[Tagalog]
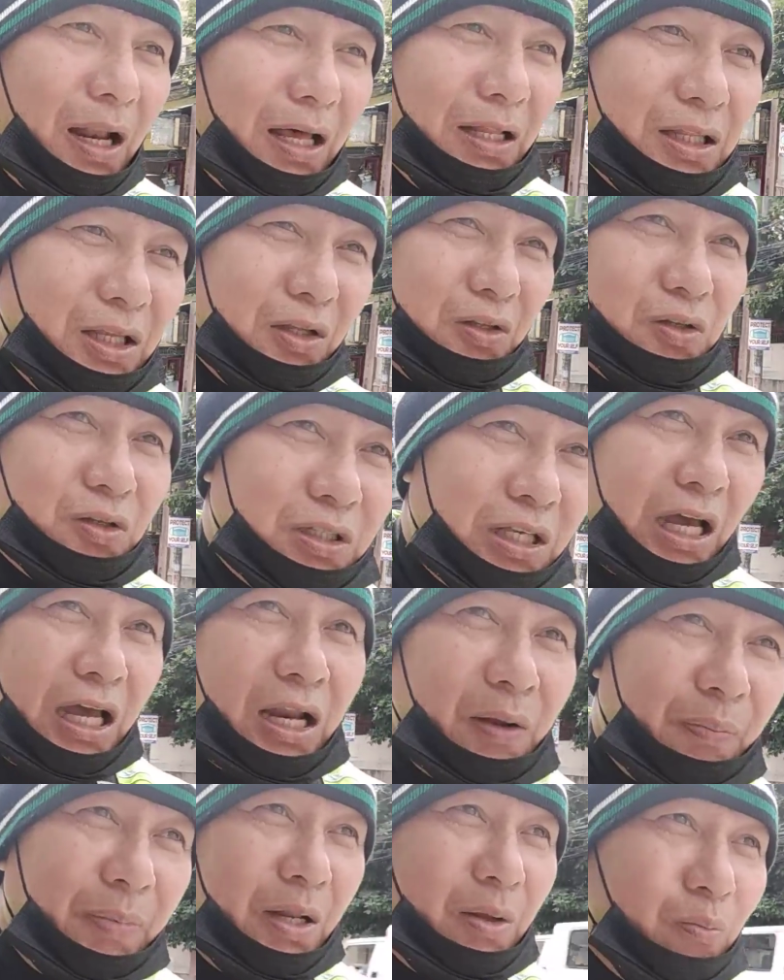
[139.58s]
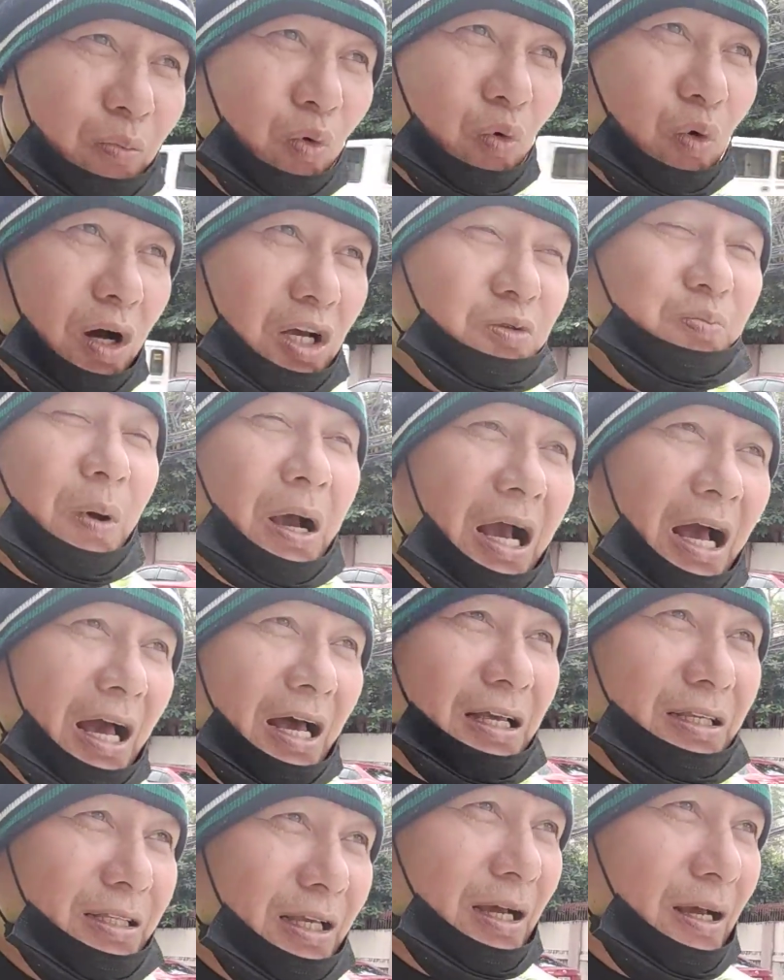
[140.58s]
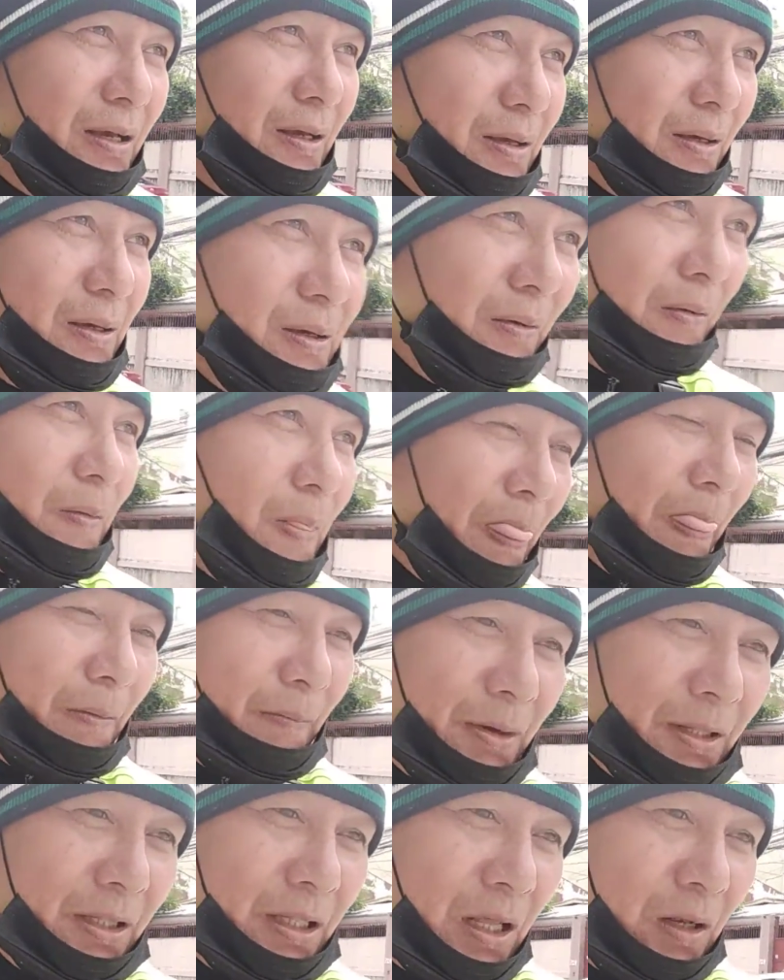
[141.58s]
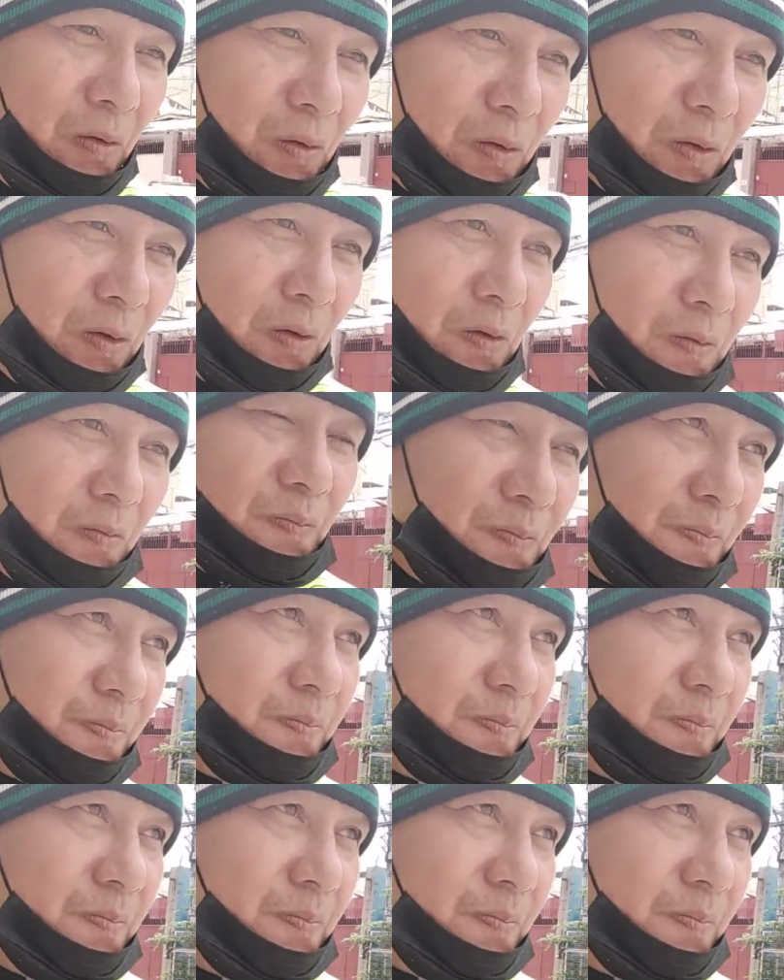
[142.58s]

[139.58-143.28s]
wala dito sa harapin ng bukas pag-asa Mandaluyong